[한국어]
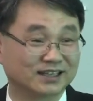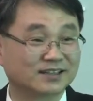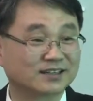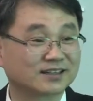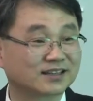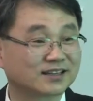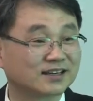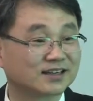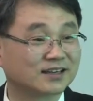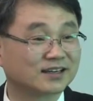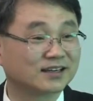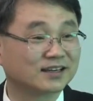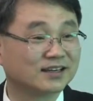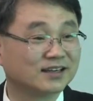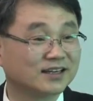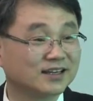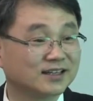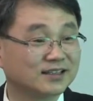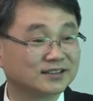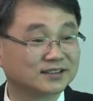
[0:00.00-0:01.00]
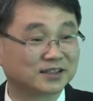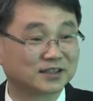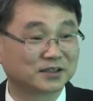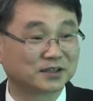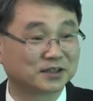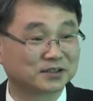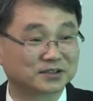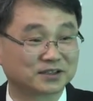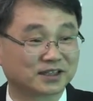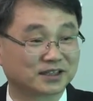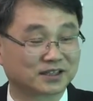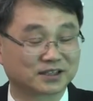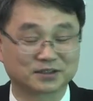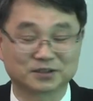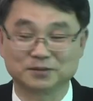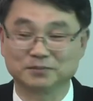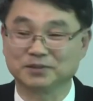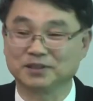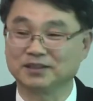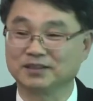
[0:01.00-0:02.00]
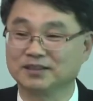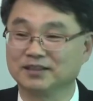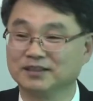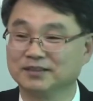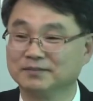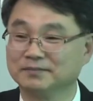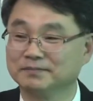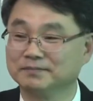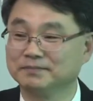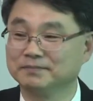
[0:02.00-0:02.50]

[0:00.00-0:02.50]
이렇게 생각했지 않겠습니까?